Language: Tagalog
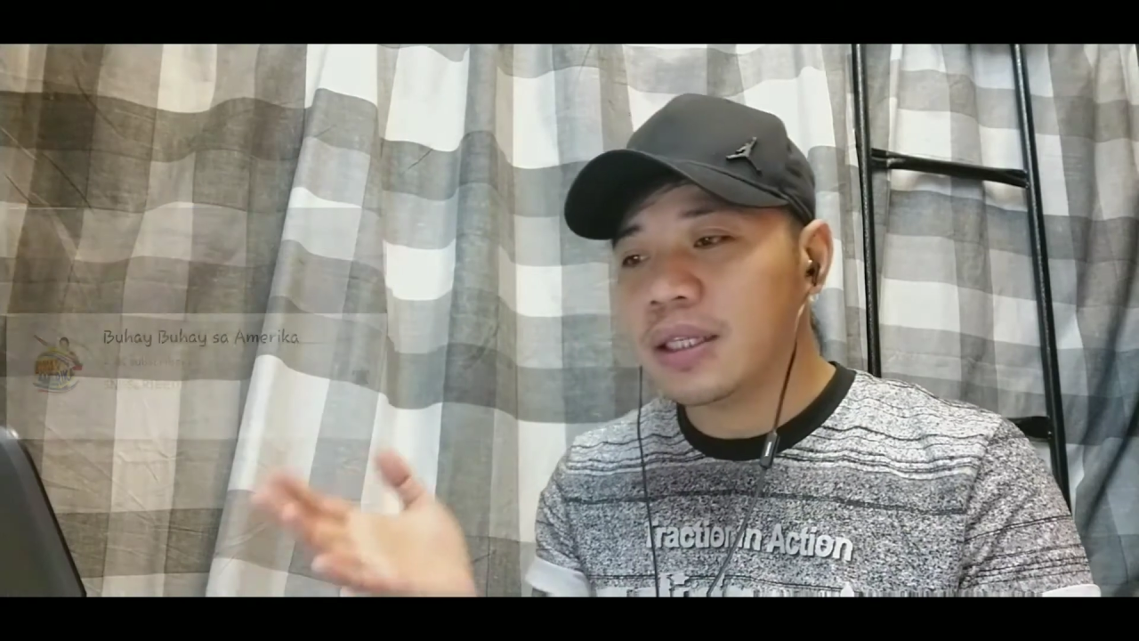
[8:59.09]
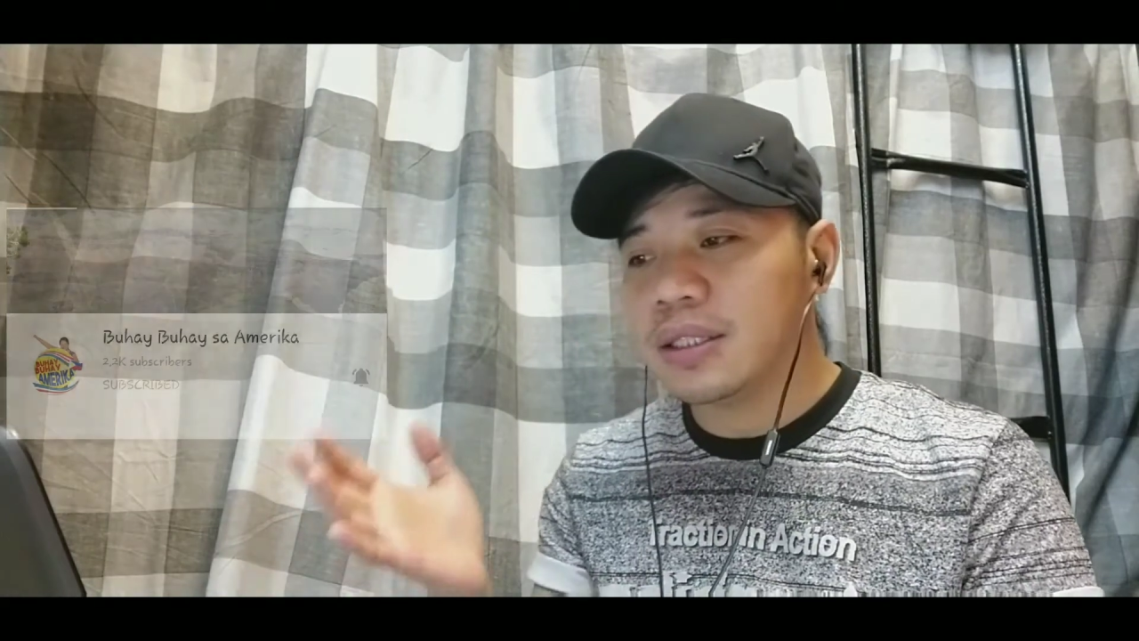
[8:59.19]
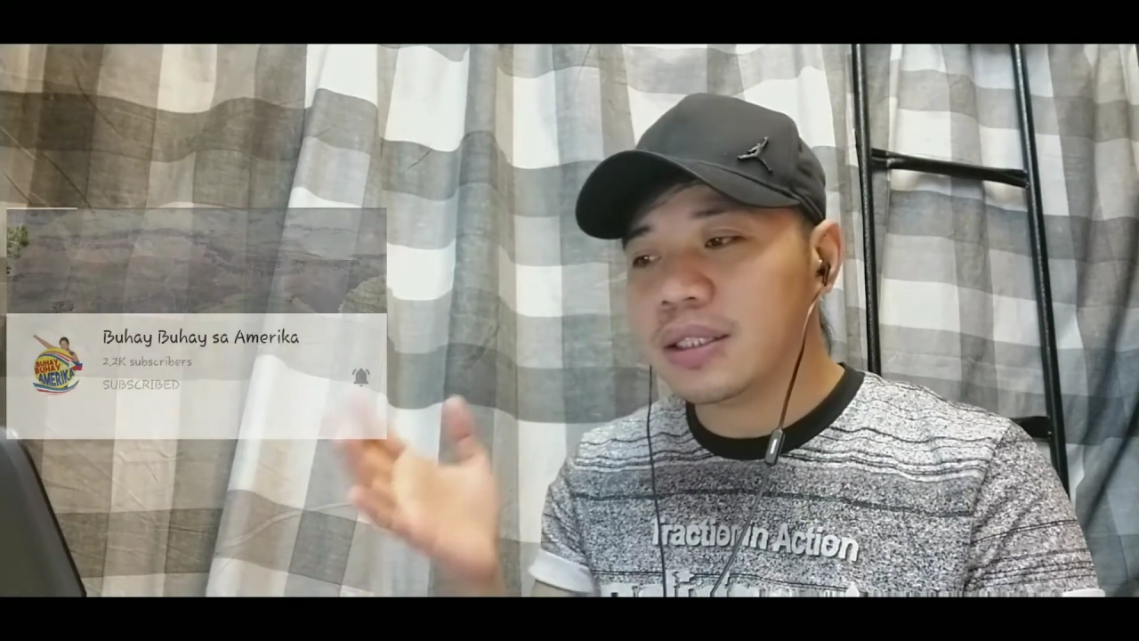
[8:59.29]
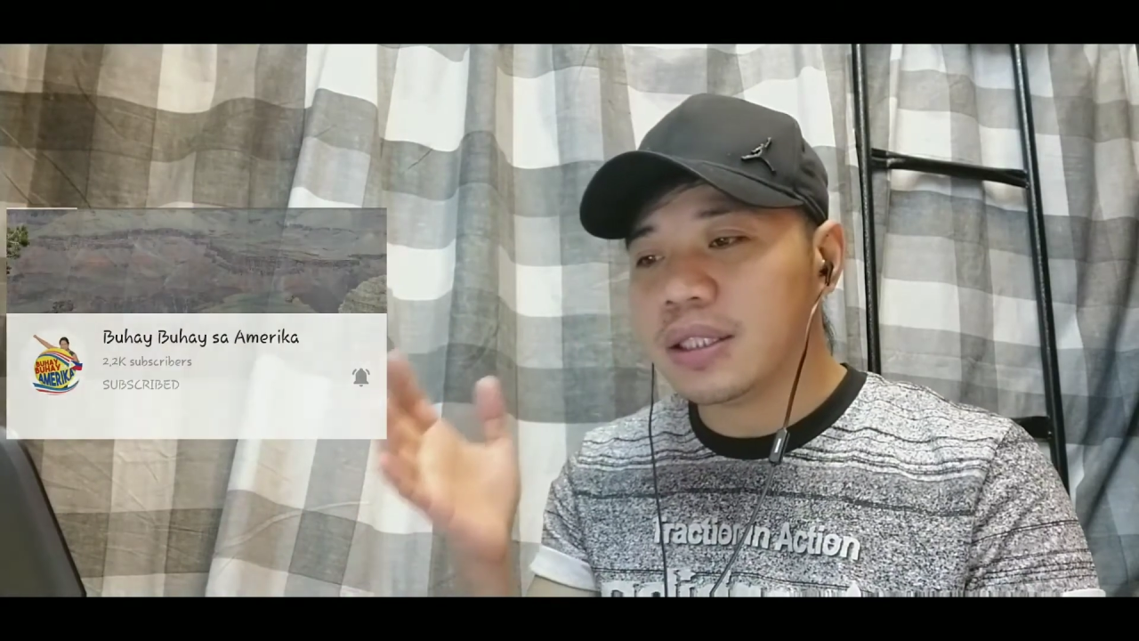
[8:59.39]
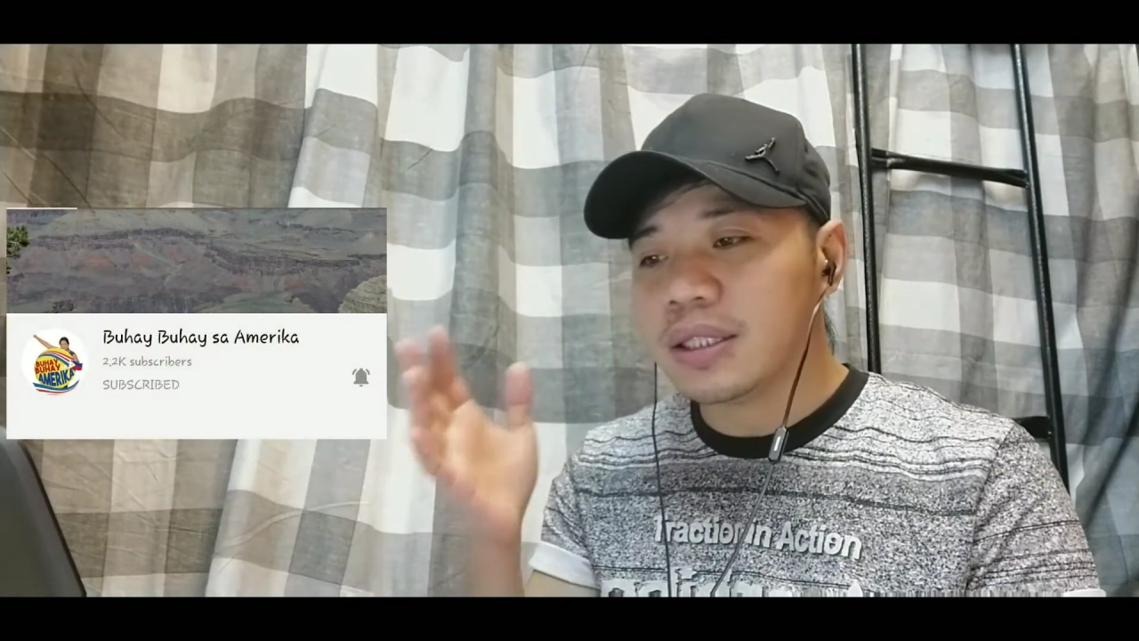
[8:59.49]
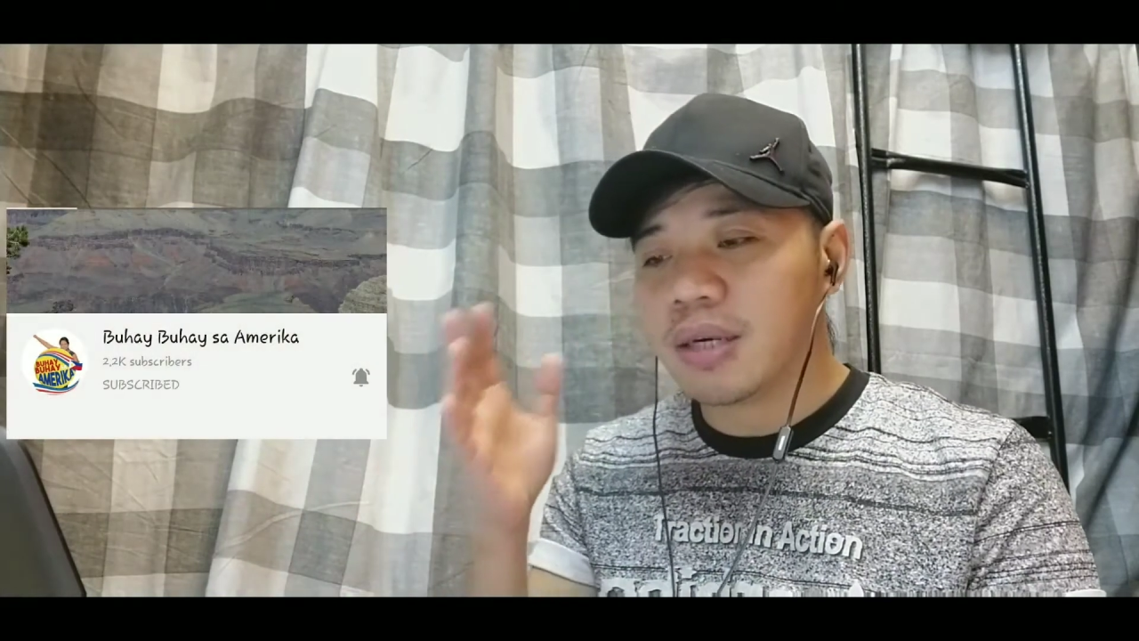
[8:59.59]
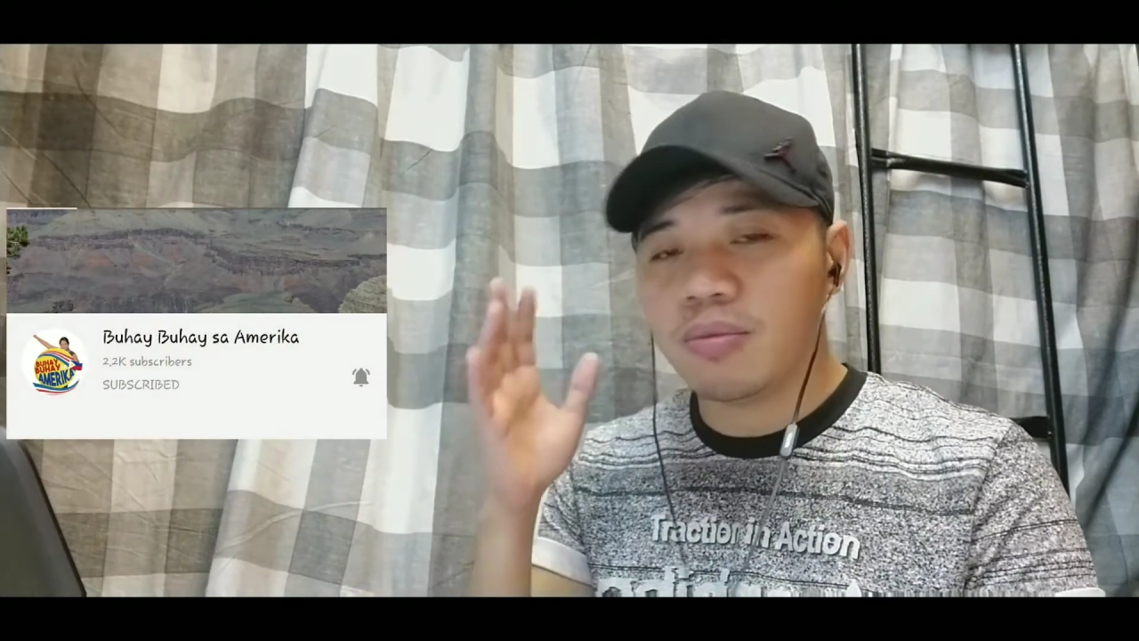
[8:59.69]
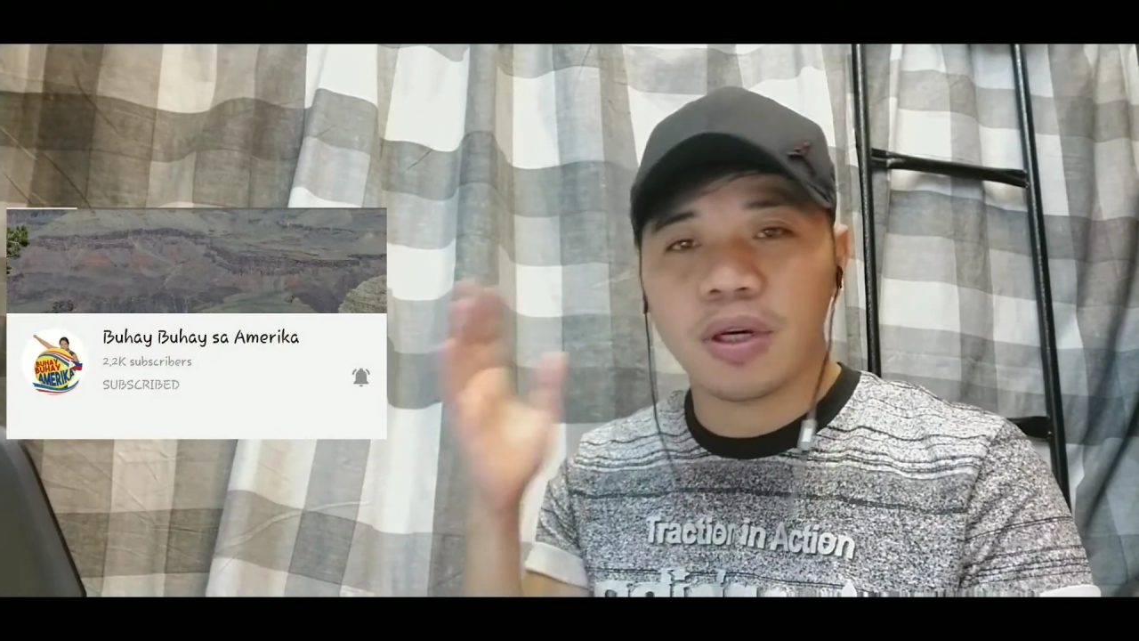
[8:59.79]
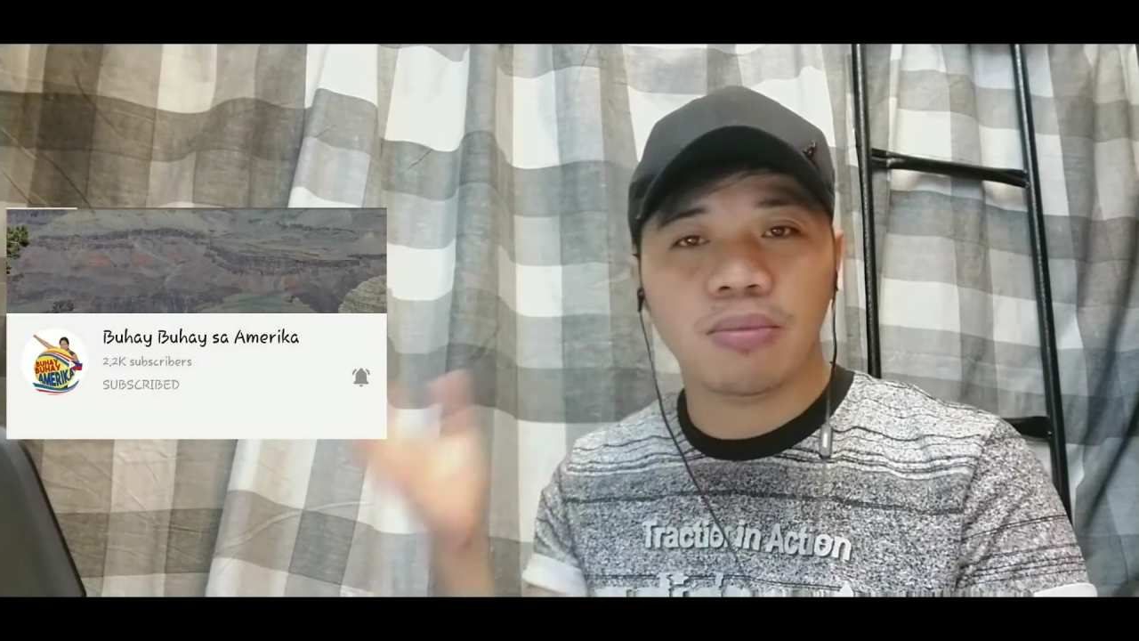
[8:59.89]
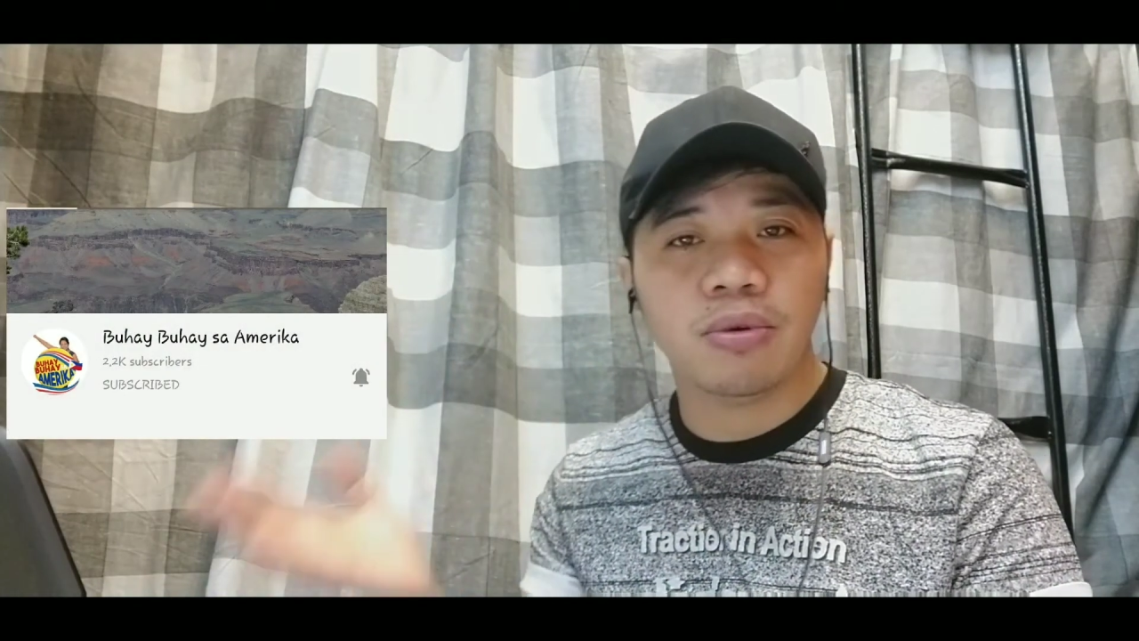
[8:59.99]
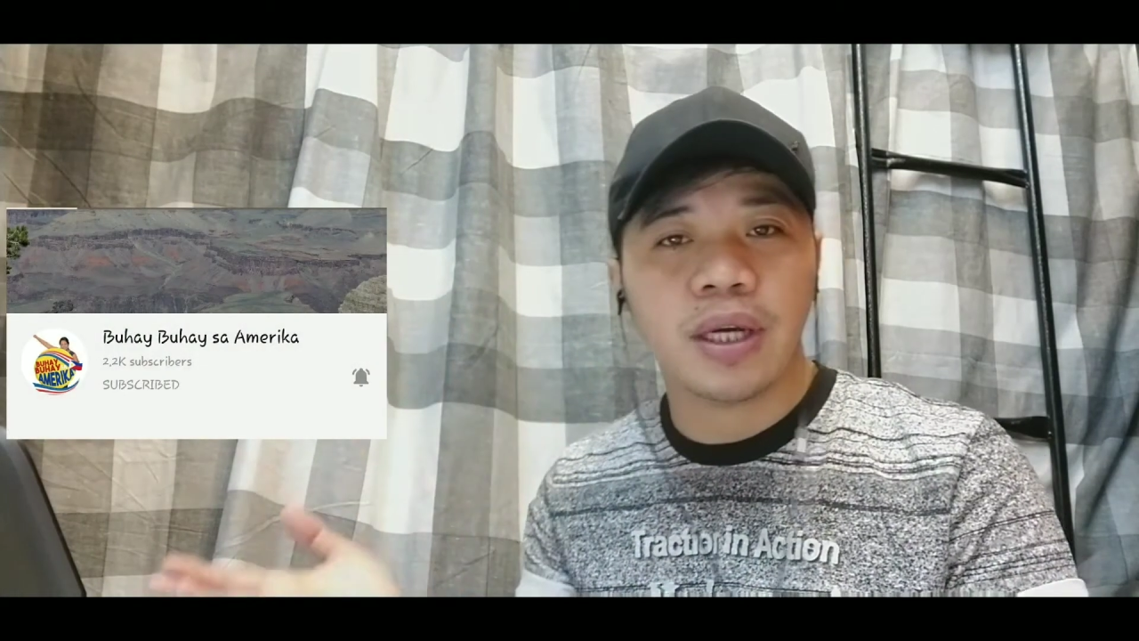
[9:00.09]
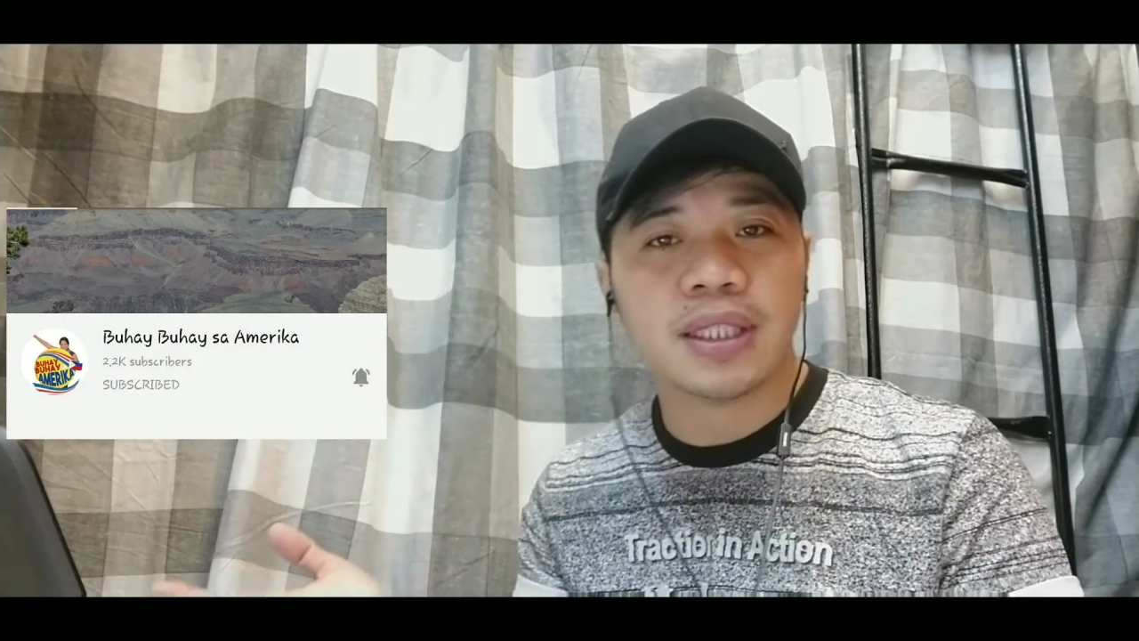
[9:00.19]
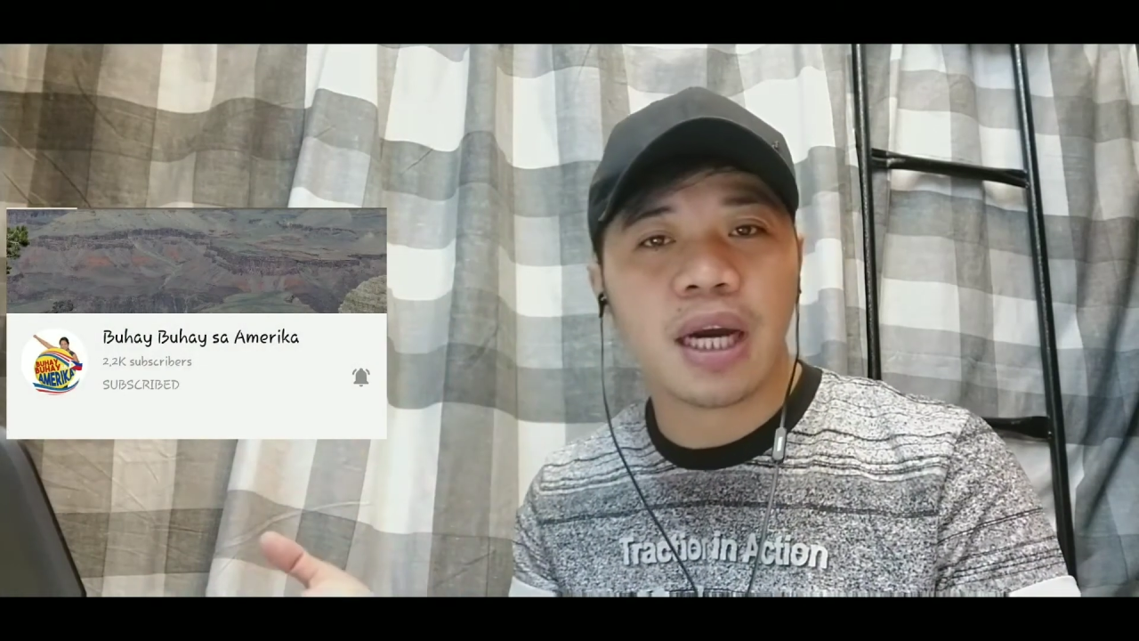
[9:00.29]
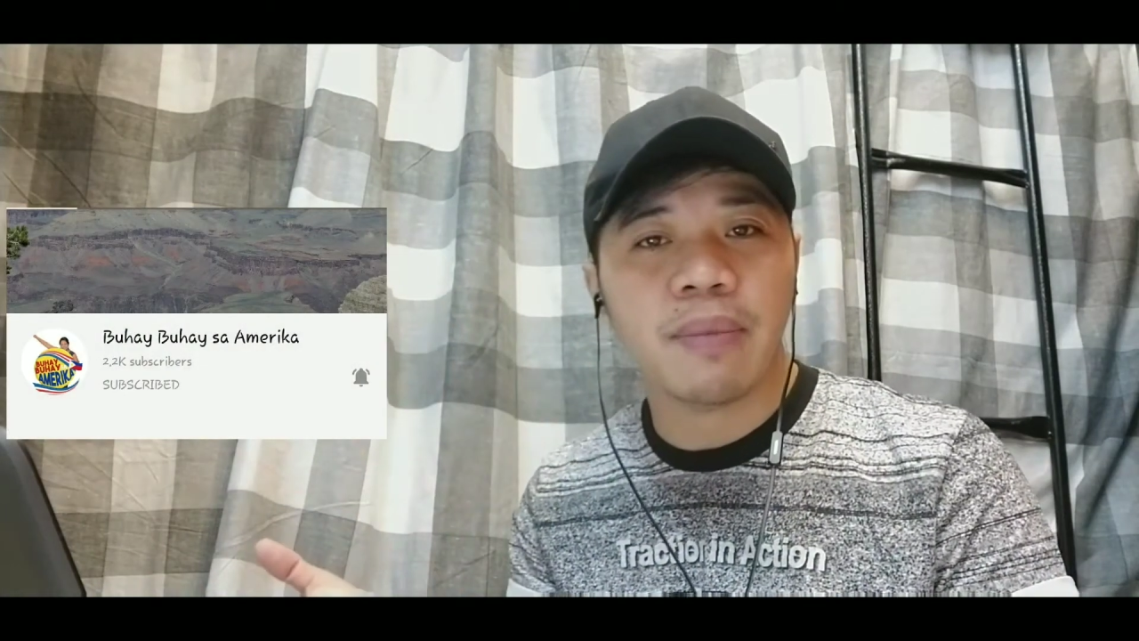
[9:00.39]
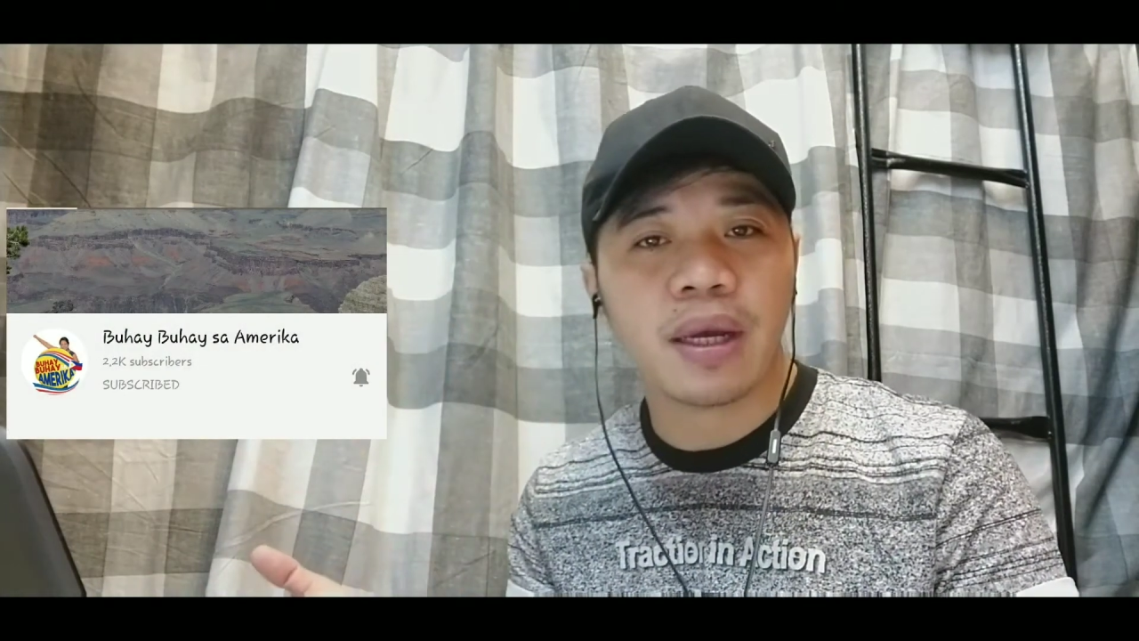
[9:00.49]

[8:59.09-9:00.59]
Si tita buhay-buhay sa